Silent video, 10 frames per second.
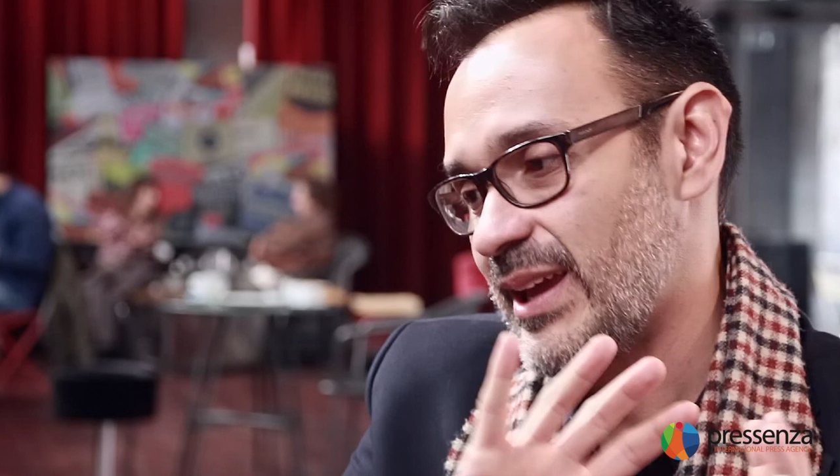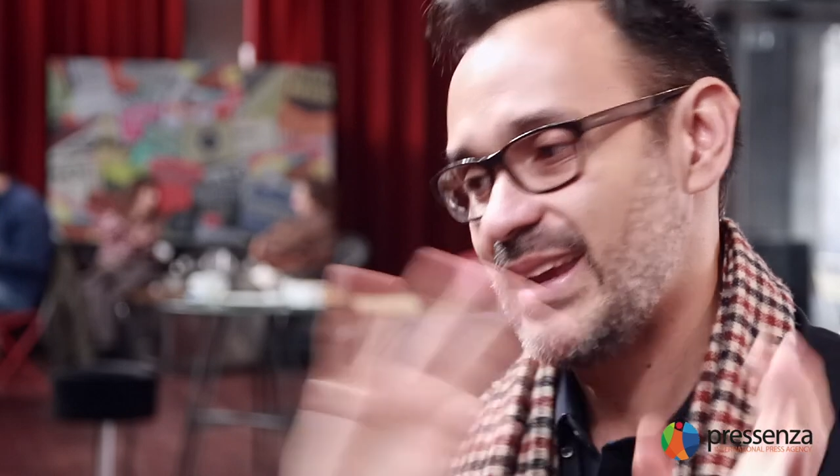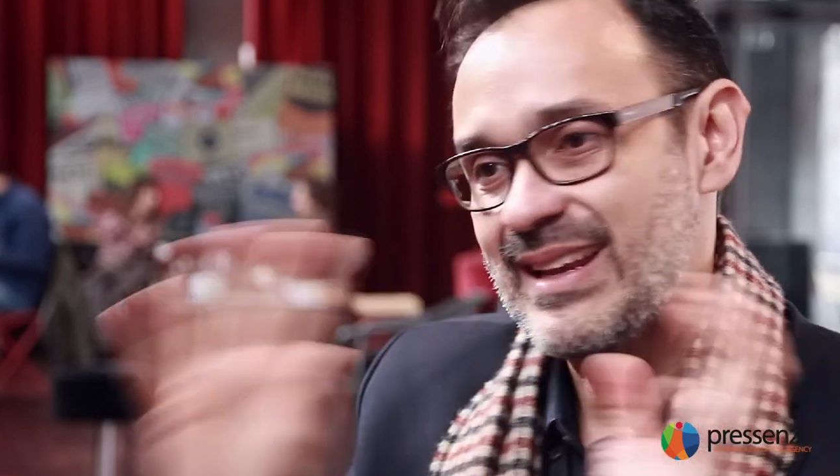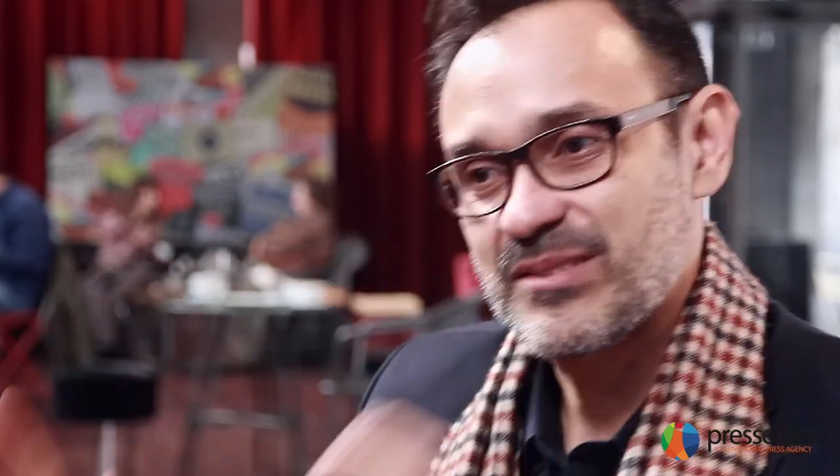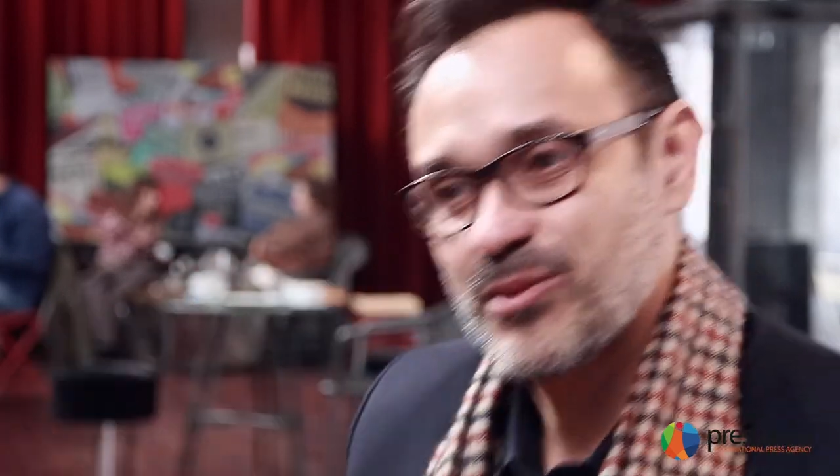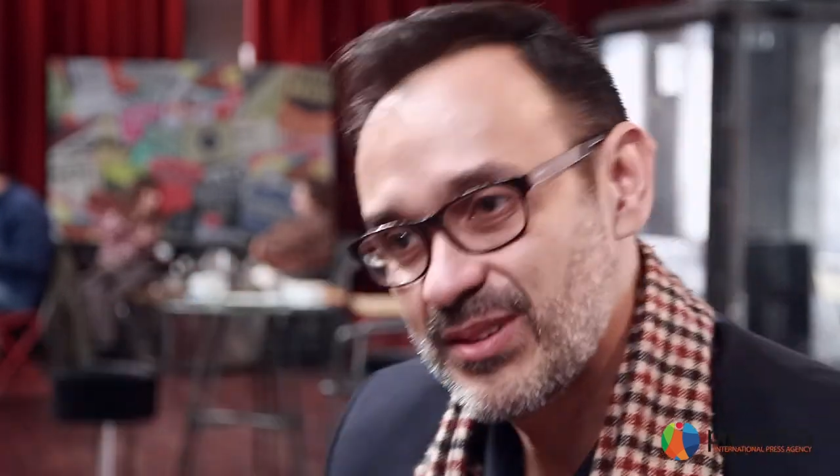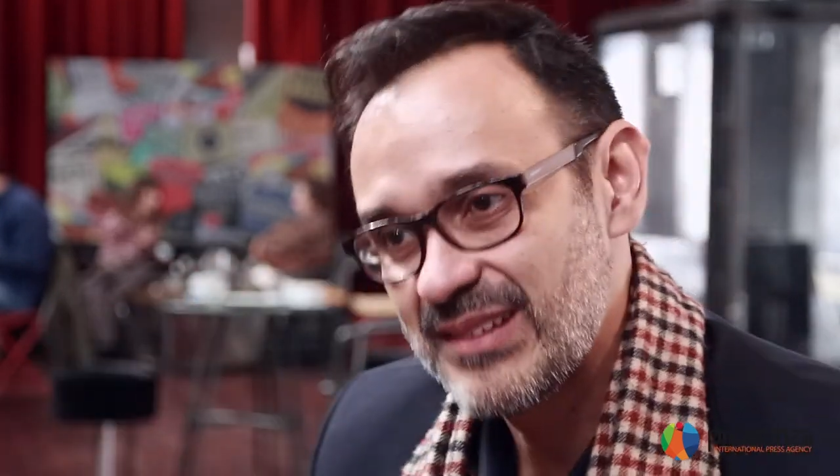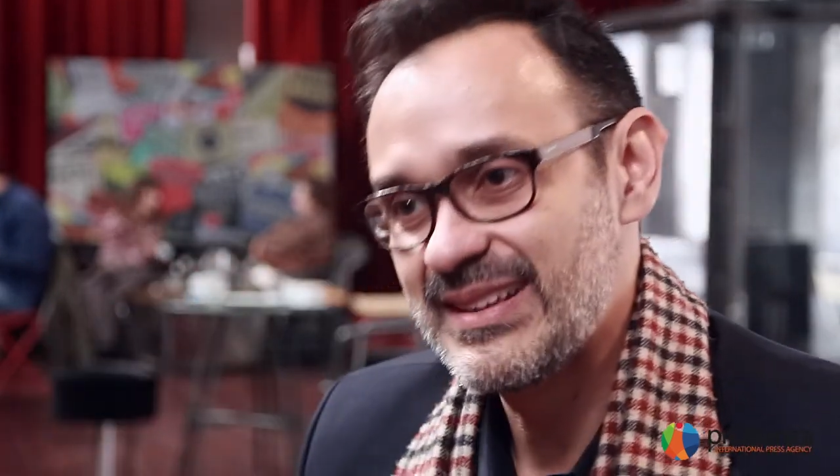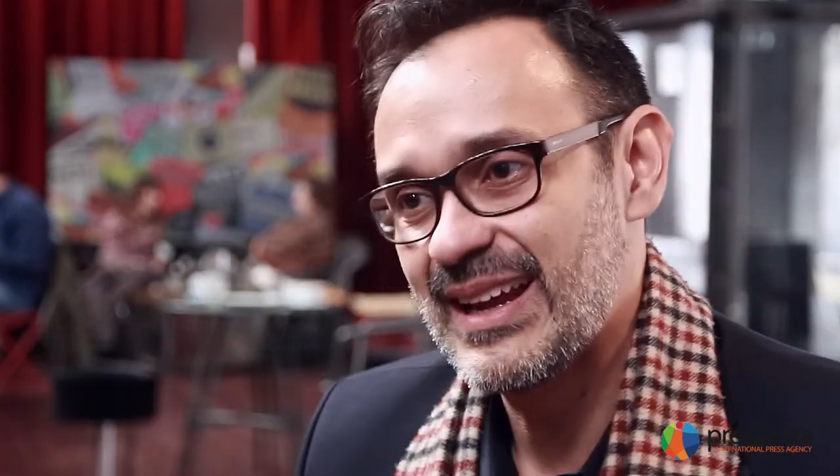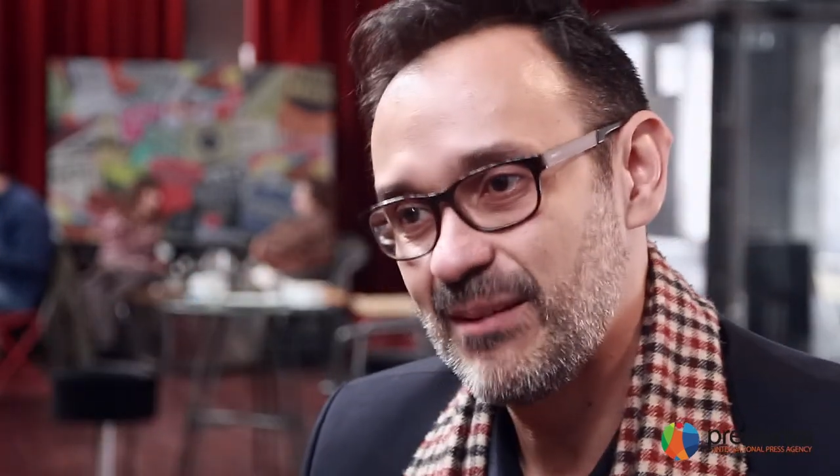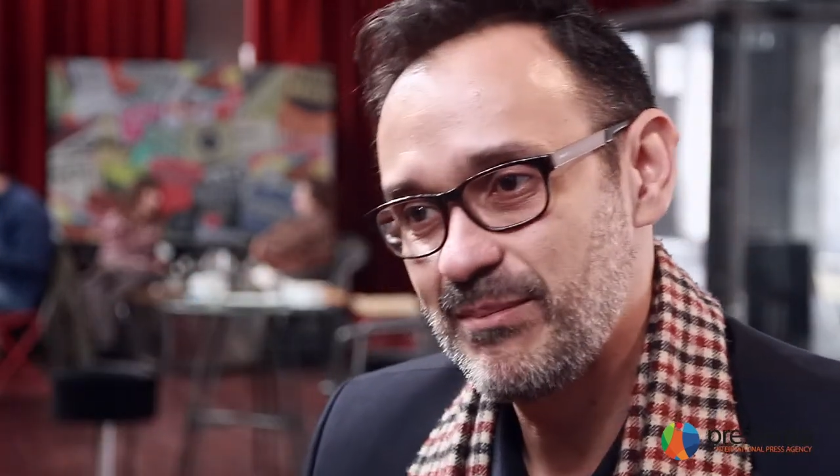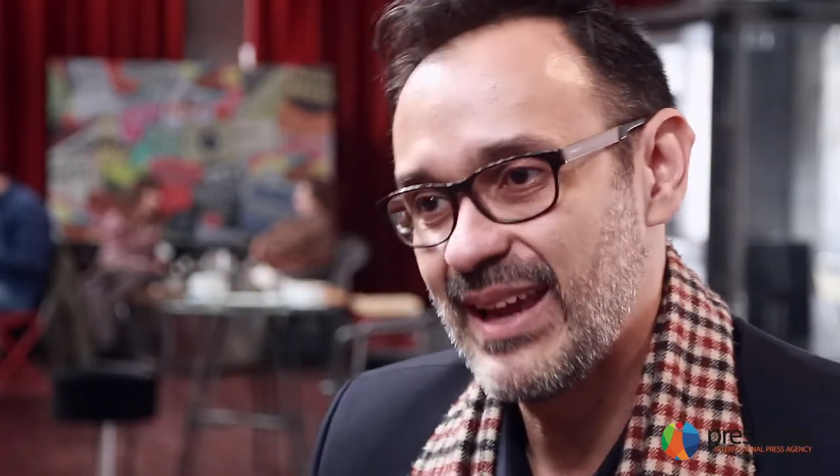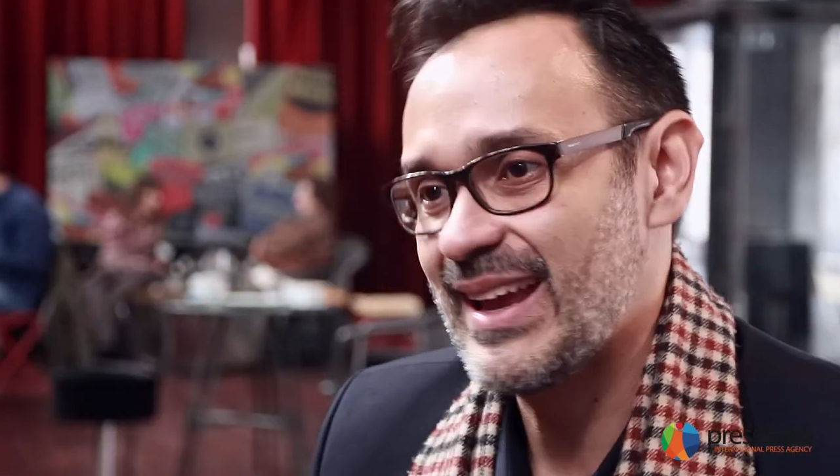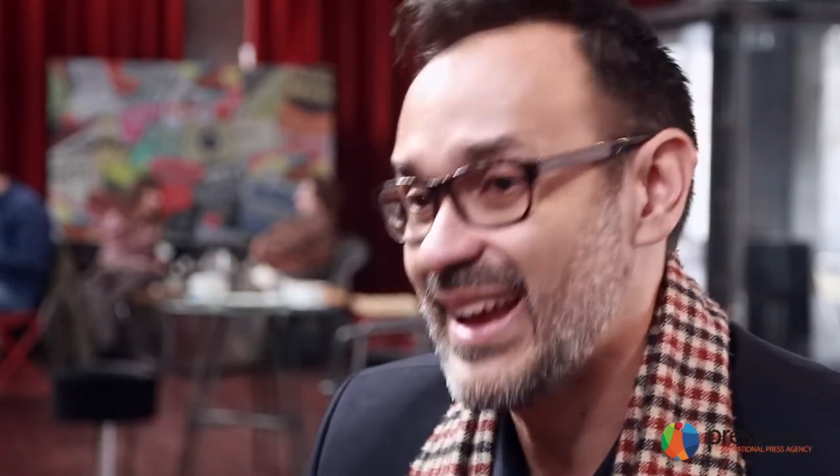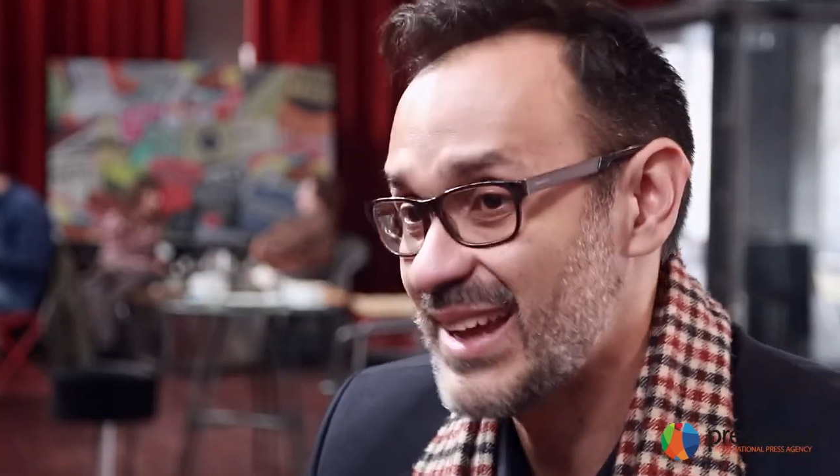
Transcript: y las cosas se hagan bien,